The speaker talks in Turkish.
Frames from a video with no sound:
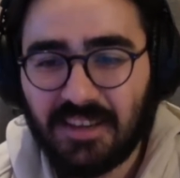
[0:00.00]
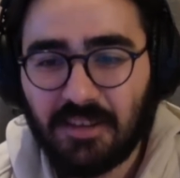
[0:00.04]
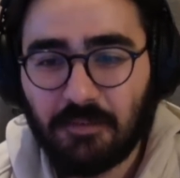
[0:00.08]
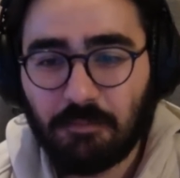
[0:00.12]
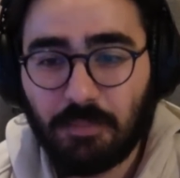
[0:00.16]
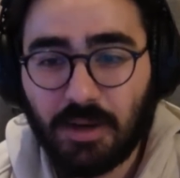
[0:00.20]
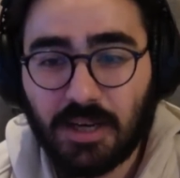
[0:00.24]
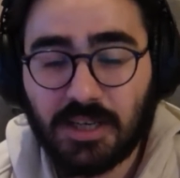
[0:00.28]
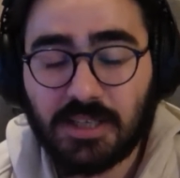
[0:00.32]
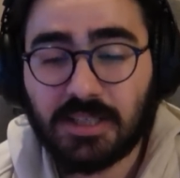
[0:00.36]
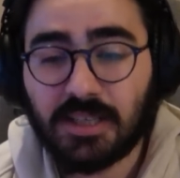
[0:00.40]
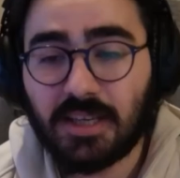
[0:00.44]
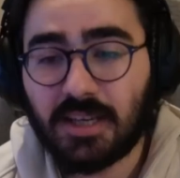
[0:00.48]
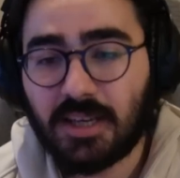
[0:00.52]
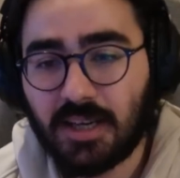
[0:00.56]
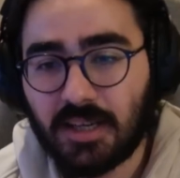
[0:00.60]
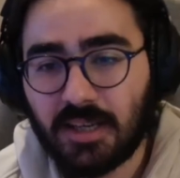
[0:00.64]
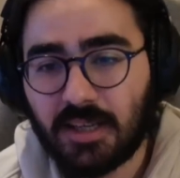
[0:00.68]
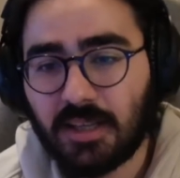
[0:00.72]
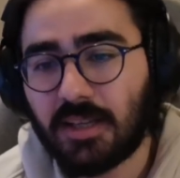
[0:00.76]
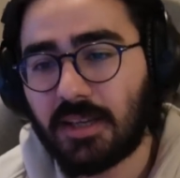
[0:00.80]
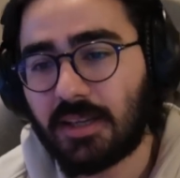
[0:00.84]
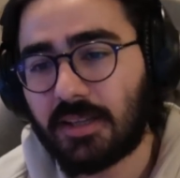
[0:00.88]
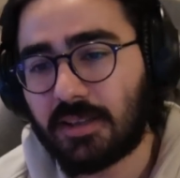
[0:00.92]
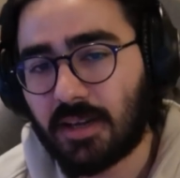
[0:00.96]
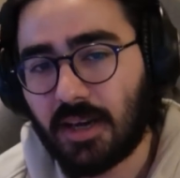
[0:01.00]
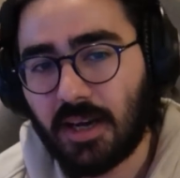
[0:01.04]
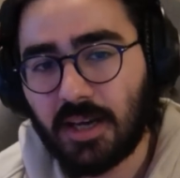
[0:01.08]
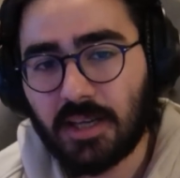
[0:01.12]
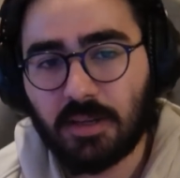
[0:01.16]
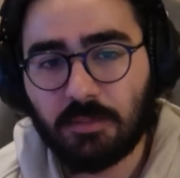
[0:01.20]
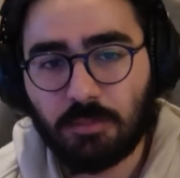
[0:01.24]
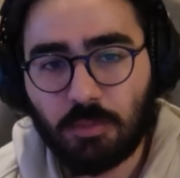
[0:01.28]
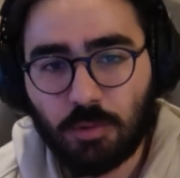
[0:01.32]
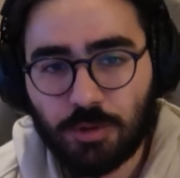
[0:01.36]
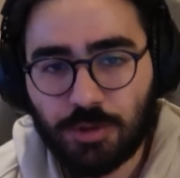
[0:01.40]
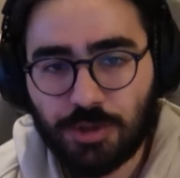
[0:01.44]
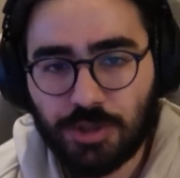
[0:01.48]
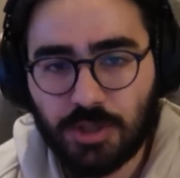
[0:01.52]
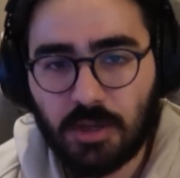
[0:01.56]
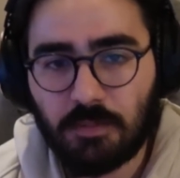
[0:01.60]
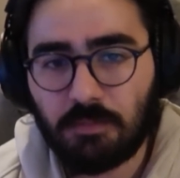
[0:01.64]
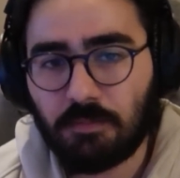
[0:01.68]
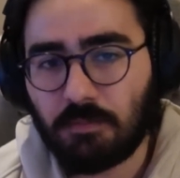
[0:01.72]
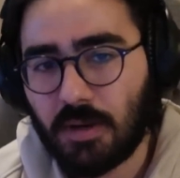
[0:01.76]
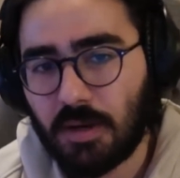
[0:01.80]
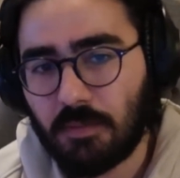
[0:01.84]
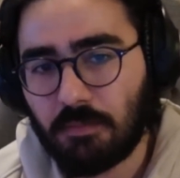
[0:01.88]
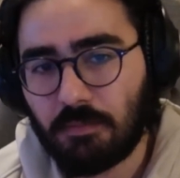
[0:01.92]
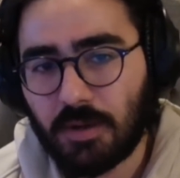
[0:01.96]
Başka kanala git. Aynı boşu
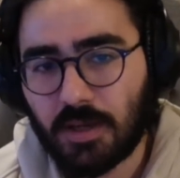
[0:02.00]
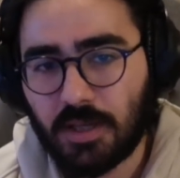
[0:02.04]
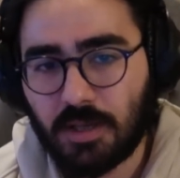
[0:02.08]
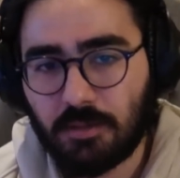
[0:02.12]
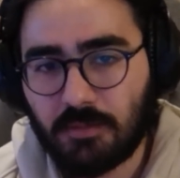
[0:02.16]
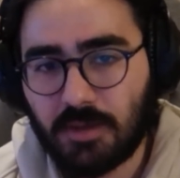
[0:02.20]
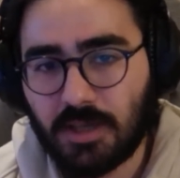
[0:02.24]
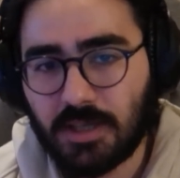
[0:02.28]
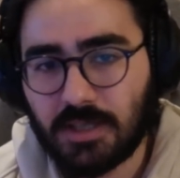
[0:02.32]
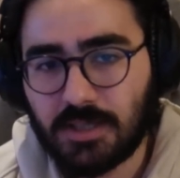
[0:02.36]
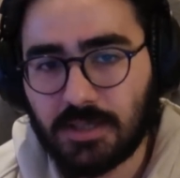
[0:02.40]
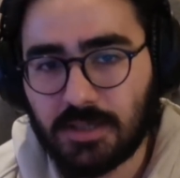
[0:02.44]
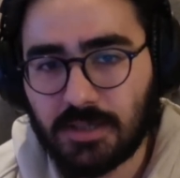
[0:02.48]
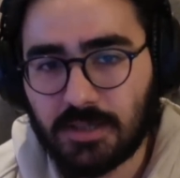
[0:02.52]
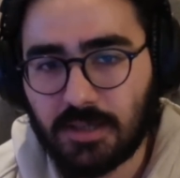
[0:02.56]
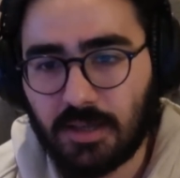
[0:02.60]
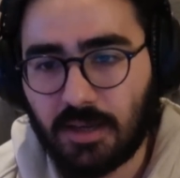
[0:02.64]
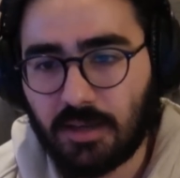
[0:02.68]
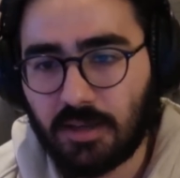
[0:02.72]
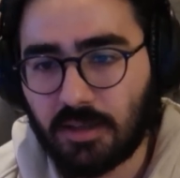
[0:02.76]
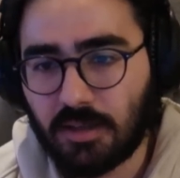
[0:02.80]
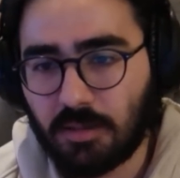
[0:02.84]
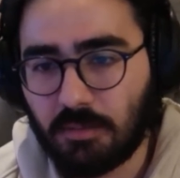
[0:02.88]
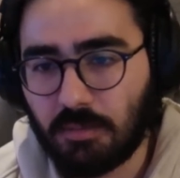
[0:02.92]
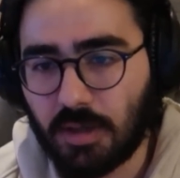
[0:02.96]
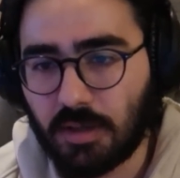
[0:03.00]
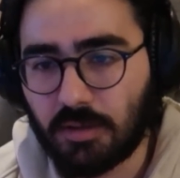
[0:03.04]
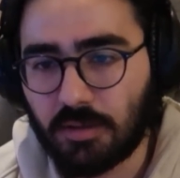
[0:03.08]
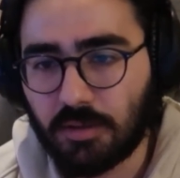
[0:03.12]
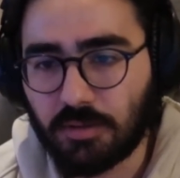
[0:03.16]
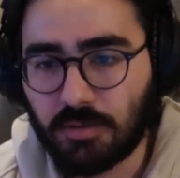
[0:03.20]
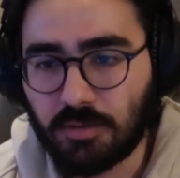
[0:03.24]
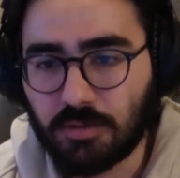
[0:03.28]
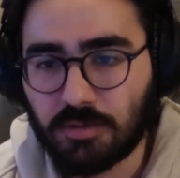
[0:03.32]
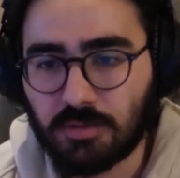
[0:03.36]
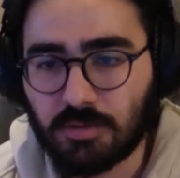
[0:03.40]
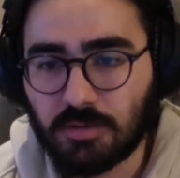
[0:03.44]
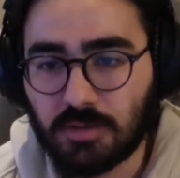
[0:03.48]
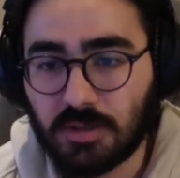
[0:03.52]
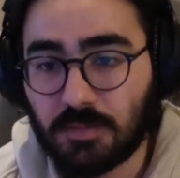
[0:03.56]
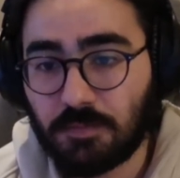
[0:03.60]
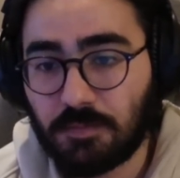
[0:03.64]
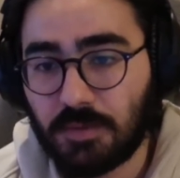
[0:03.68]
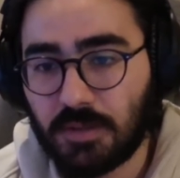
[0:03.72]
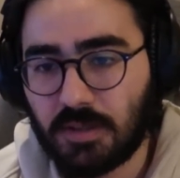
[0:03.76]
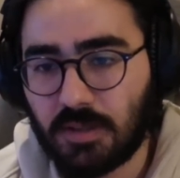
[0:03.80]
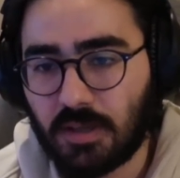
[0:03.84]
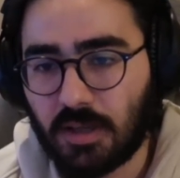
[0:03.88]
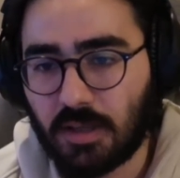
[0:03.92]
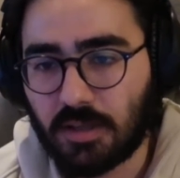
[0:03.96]
yap bak bakayım kaçıncı saniyede banlanıyorsun.
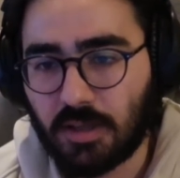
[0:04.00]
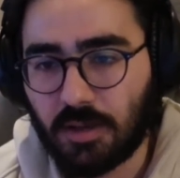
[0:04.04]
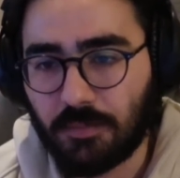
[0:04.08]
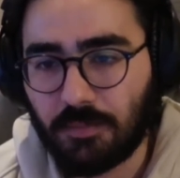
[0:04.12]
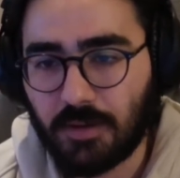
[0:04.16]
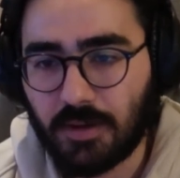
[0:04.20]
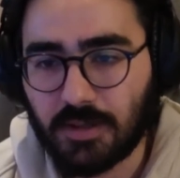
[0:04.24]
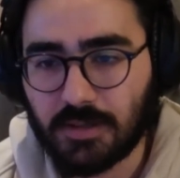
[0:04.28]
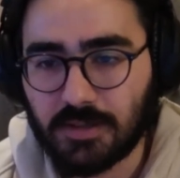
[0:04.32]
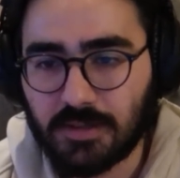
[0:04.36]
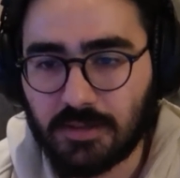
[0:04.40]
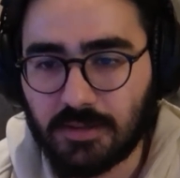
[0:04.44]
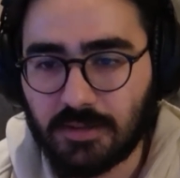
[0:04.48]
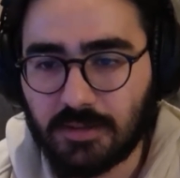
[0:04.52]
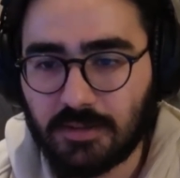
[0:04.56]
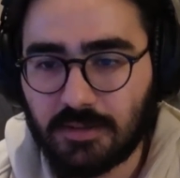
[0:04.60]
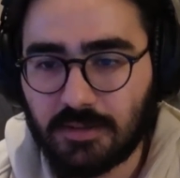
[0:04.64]
Speedrun yaparsın.